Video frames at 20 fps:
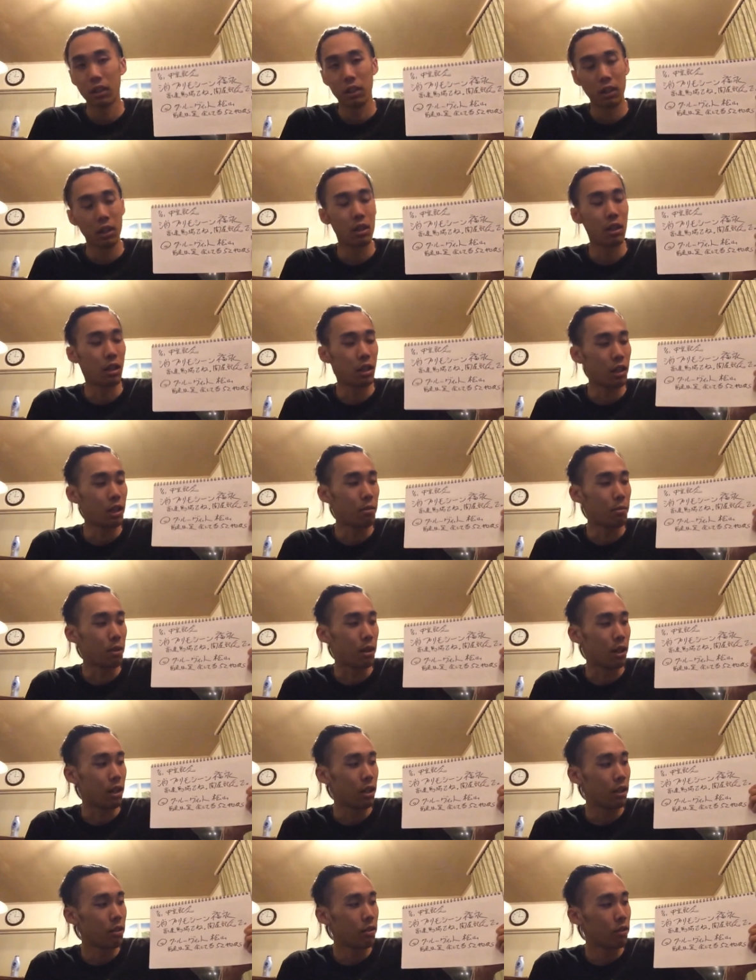ただね、ま
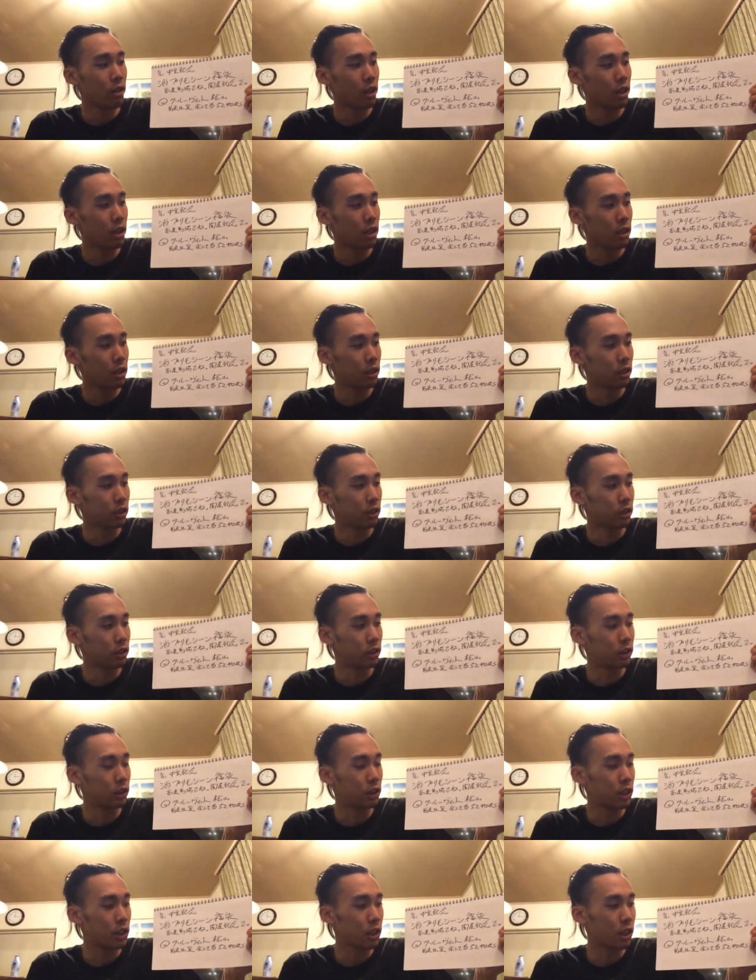あ、あれは
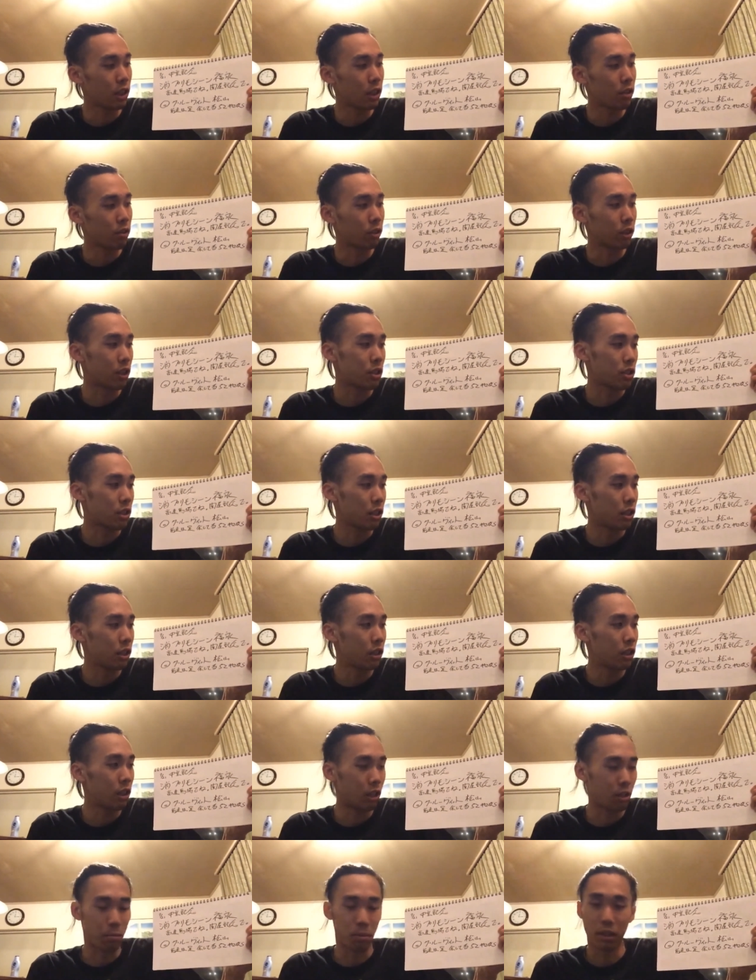力を出し切っ
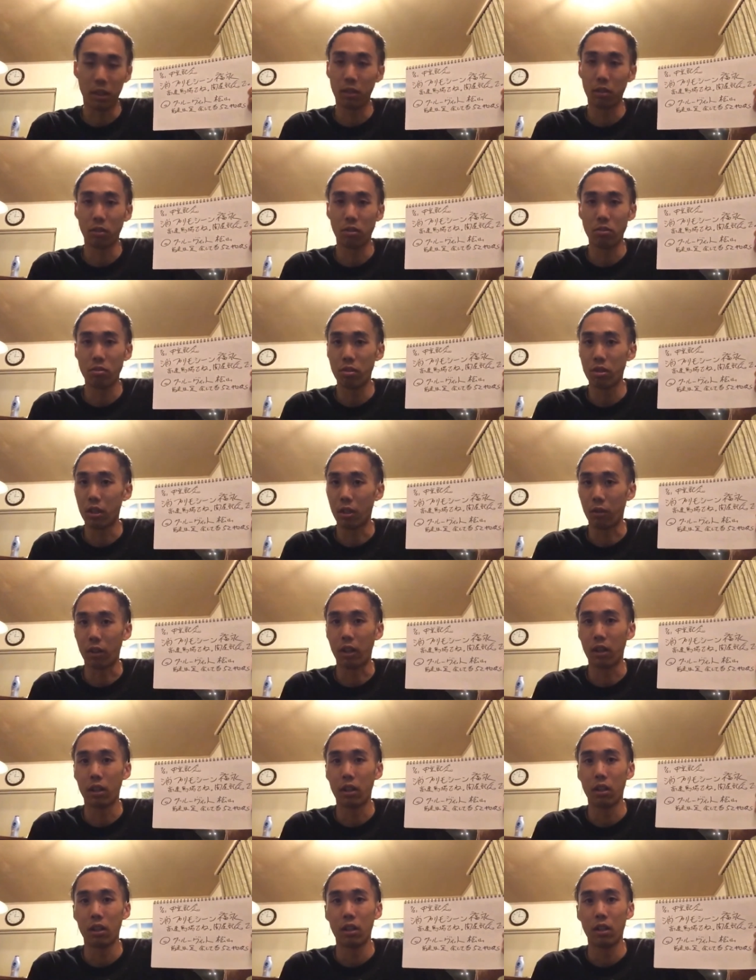ての負けというよりか
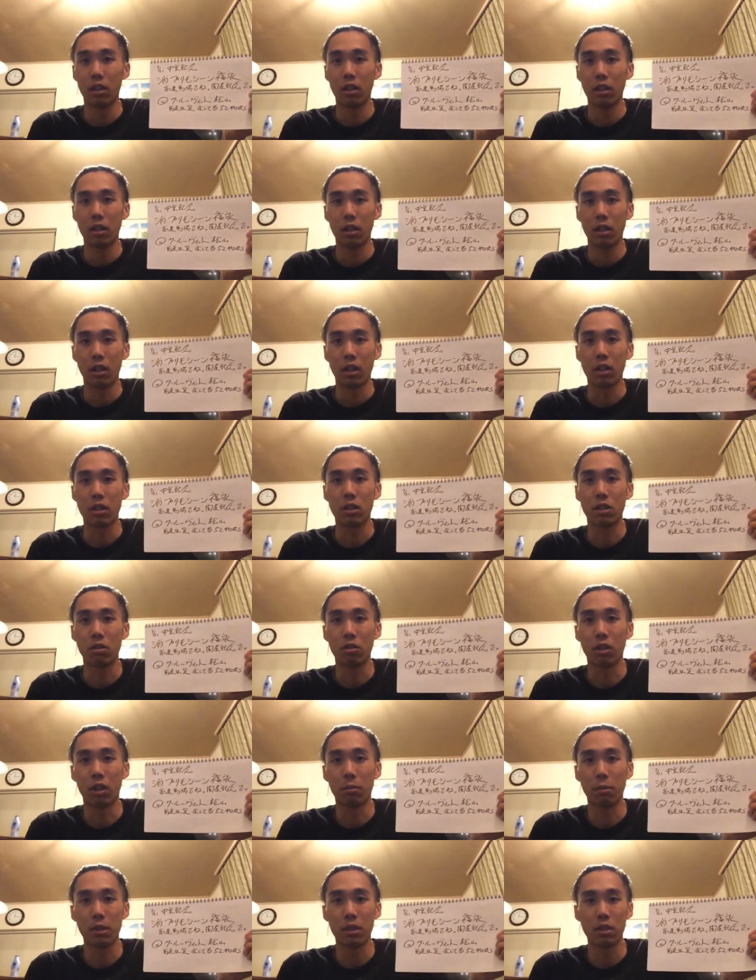は、足
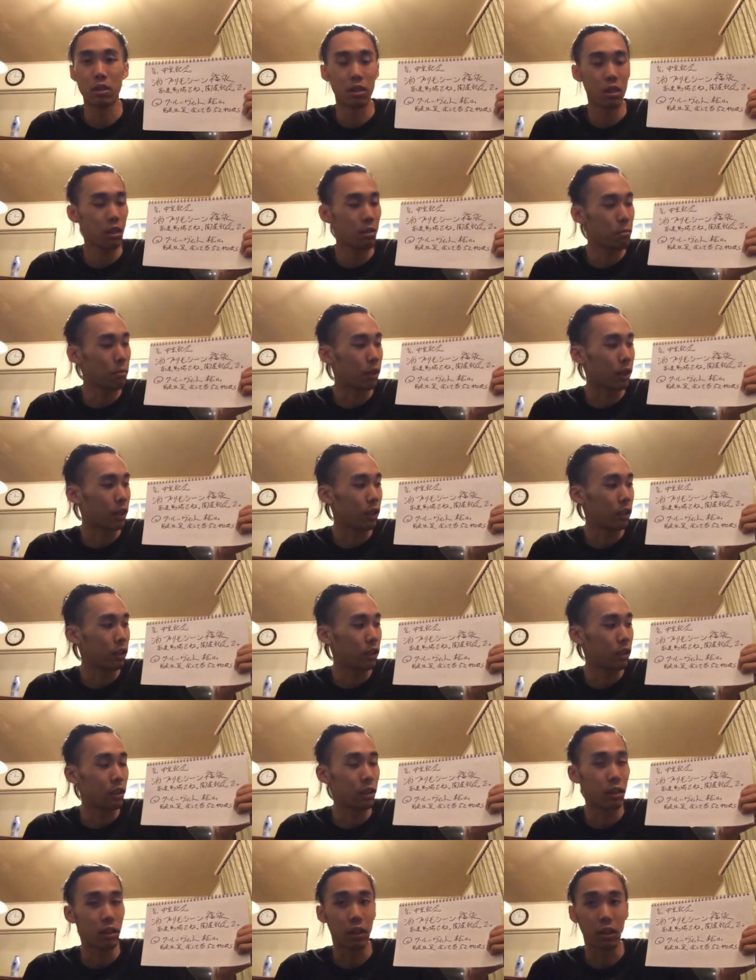を余して負け
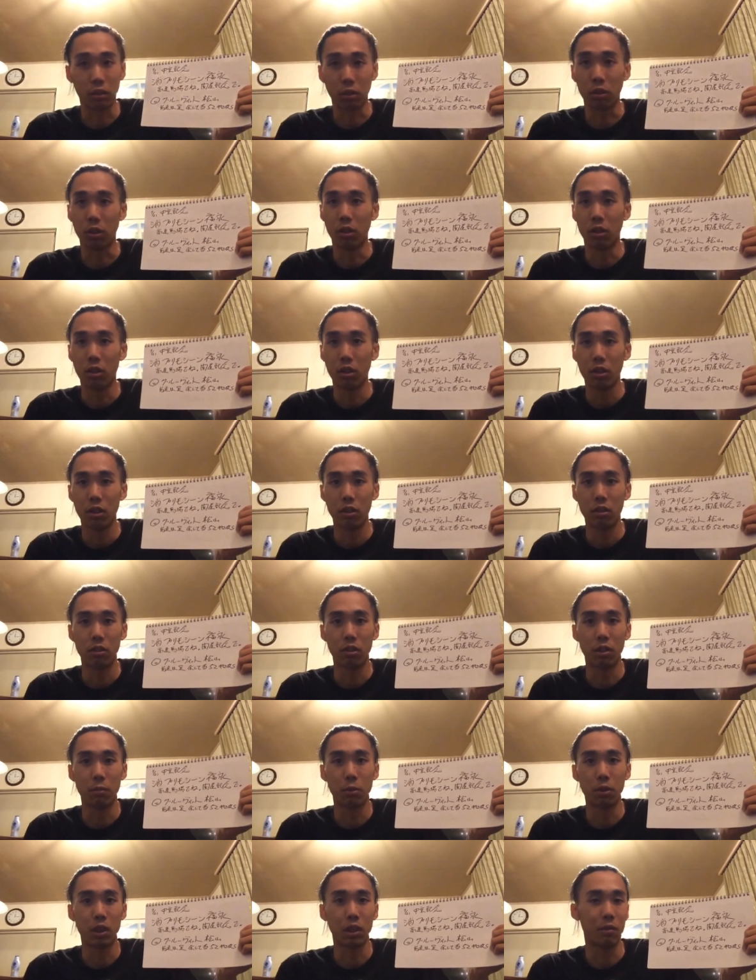たと。いうふう
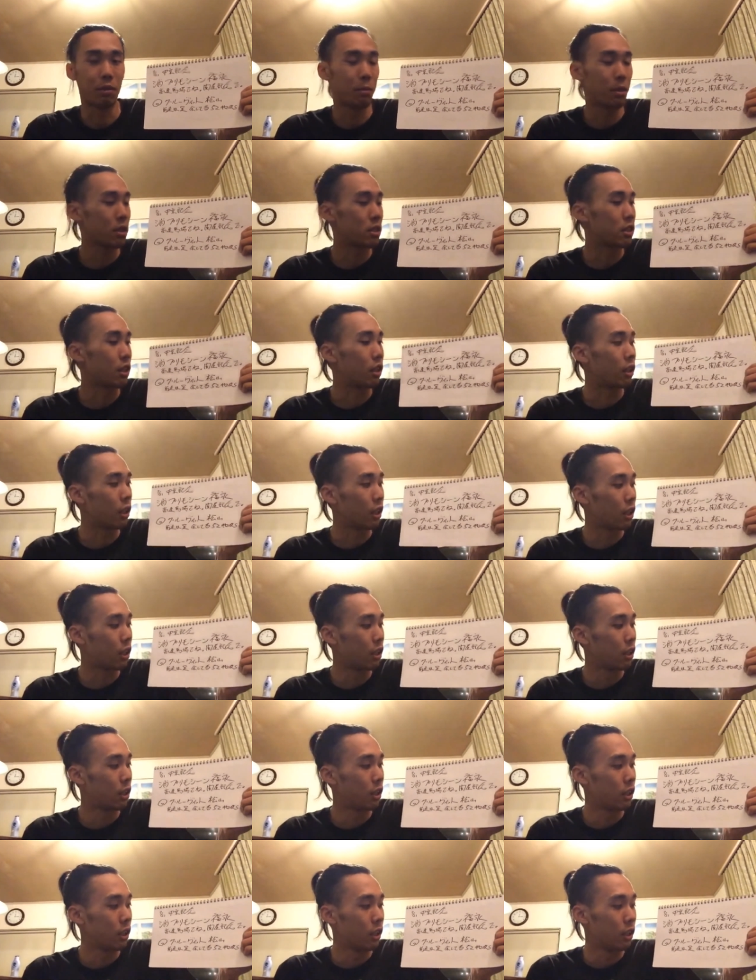に僕は見ましたんで、
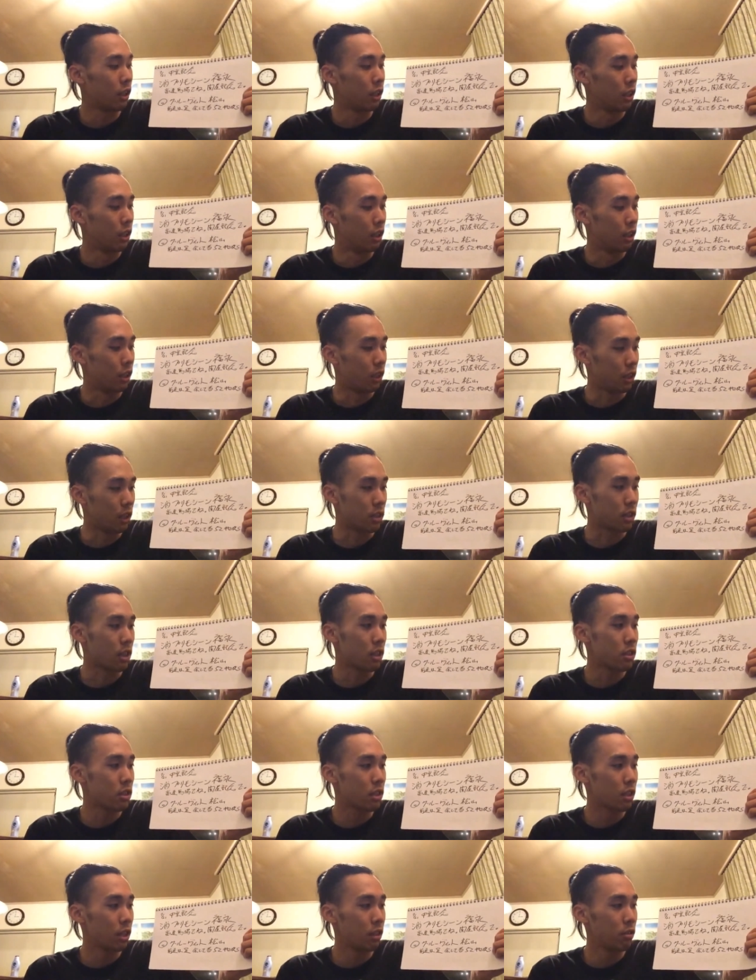ね、
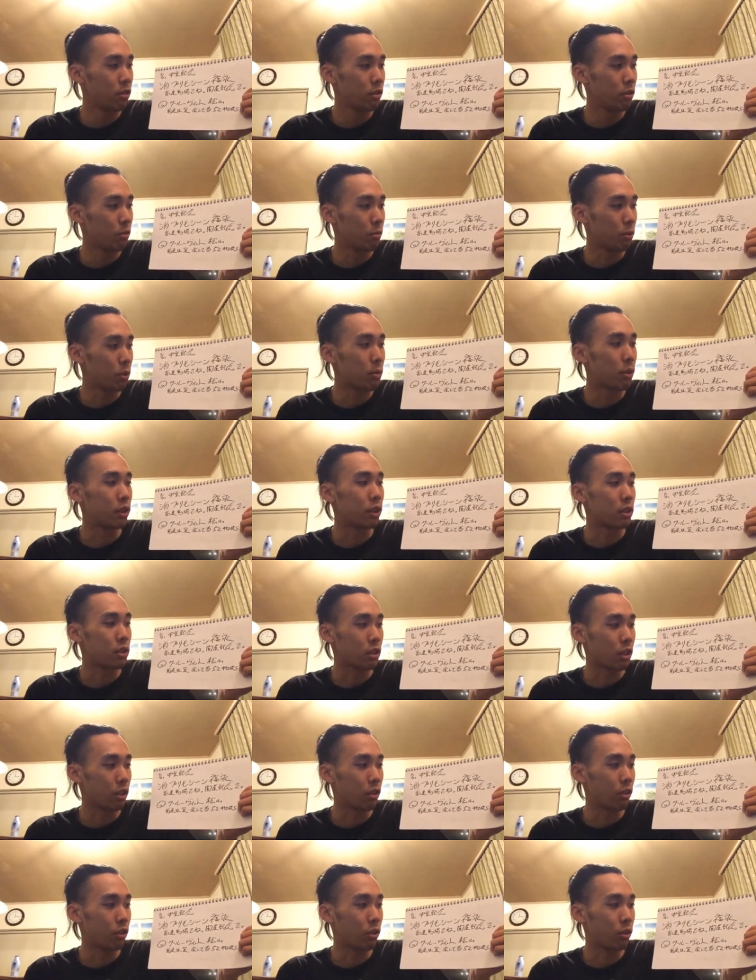3歳オーバーです
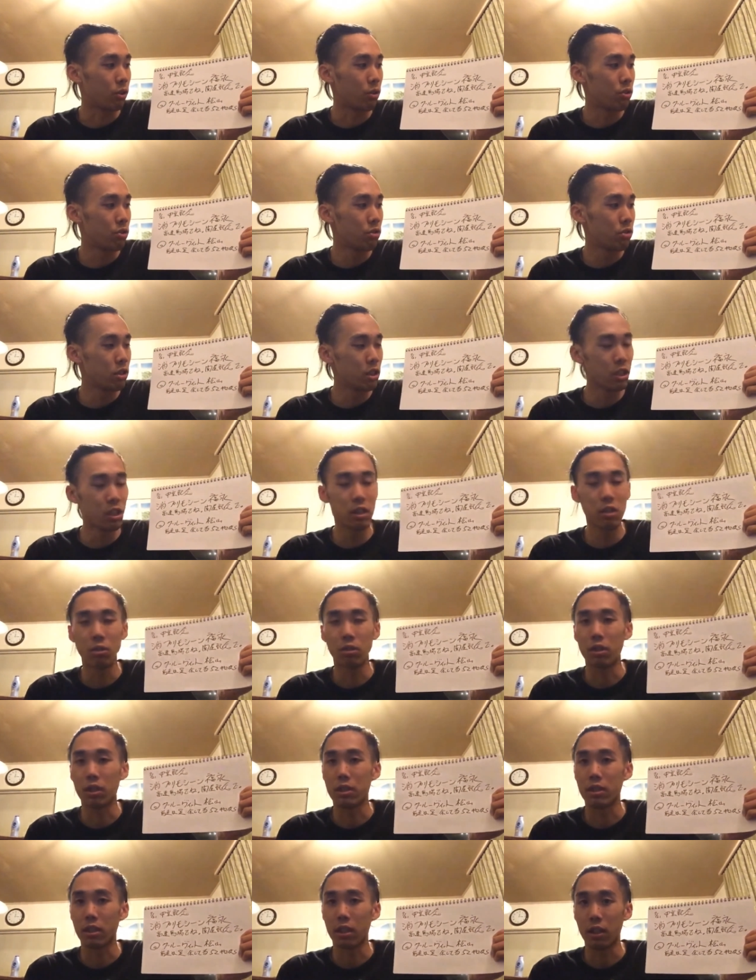けど、52キロ
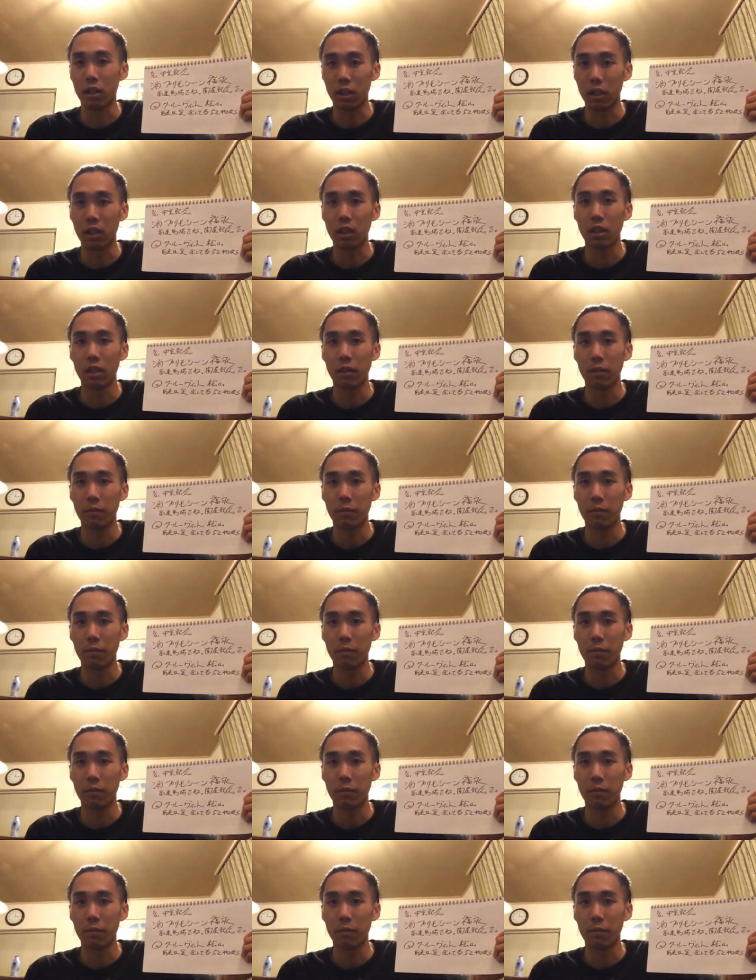ですからね。